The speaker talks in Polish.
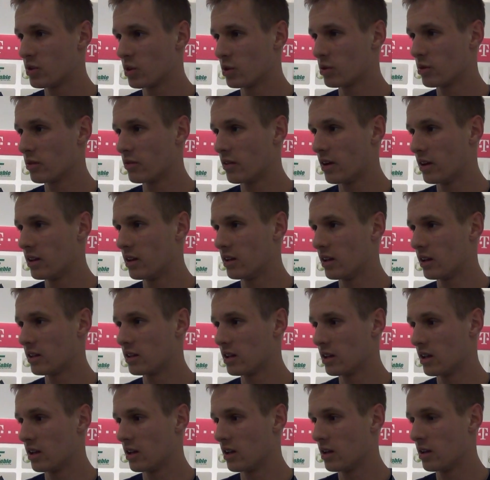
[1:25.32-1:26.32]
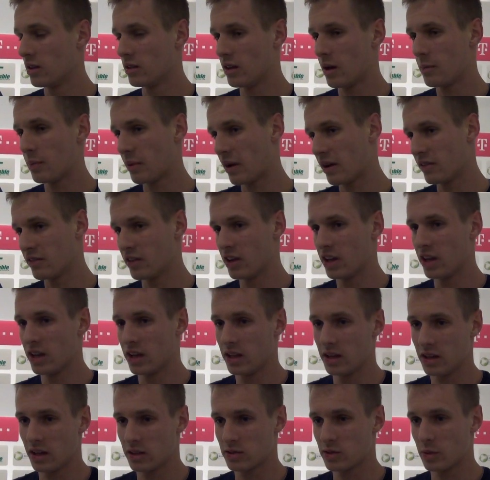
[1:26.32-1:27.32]
przygotowany na, ty, na
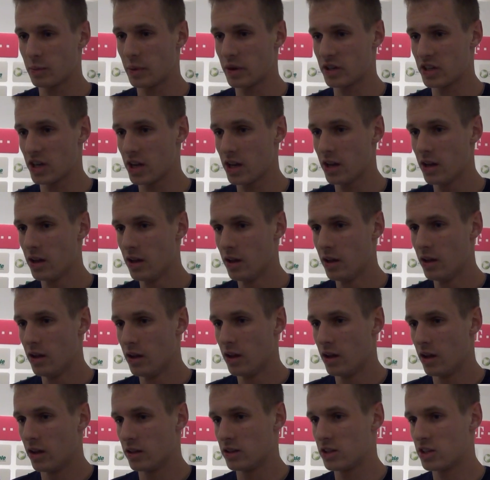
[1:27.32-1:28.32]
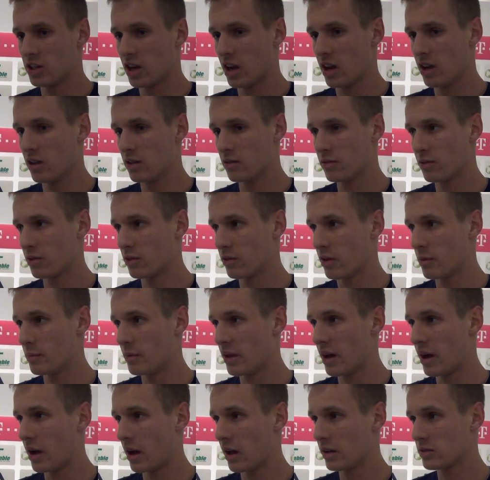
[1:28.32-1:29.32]
prawej i na stoperze. Dzisiaj
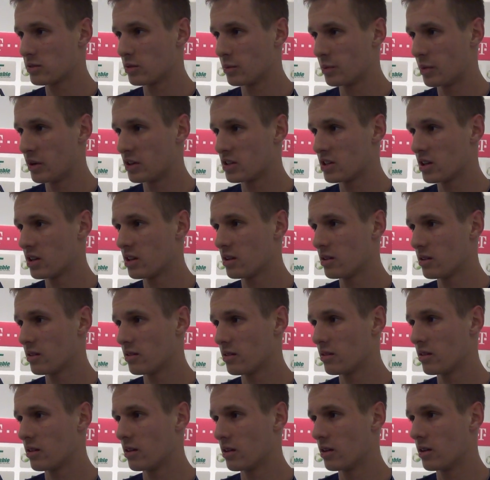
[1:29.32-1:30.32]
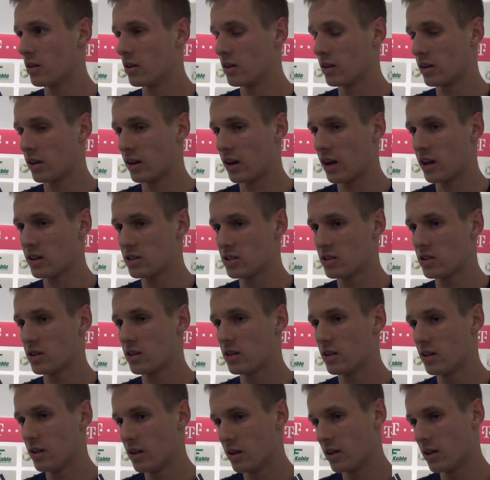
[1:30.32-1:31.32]
wolałem na stoperze e, grać.